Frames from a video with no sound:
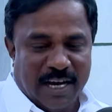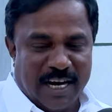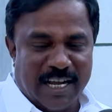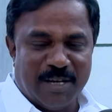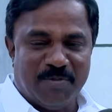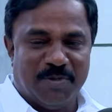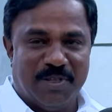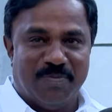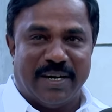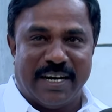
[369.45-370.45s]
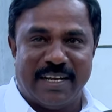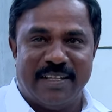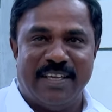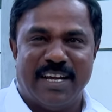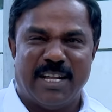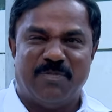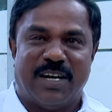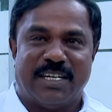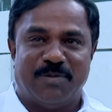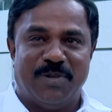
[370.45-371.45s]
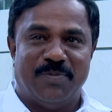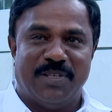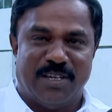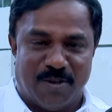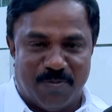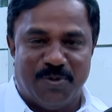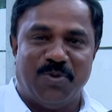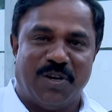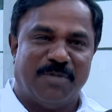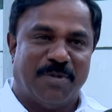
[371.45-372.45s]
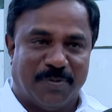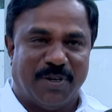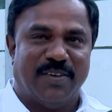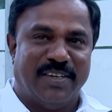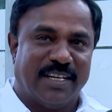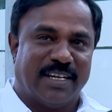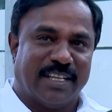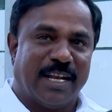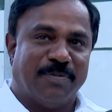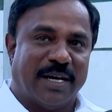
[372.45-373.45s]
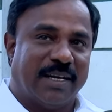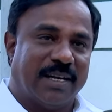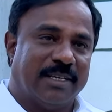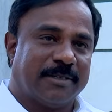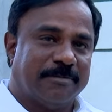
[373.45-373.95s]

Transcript: ஆனாலும் வந்து மனரீதியான மாற்றம் என்பது இன்னும் ரொம்ப தூரம் நம்ம போக வேண்டியிருக்குன்னு தான் நான் பார்க்குறேன்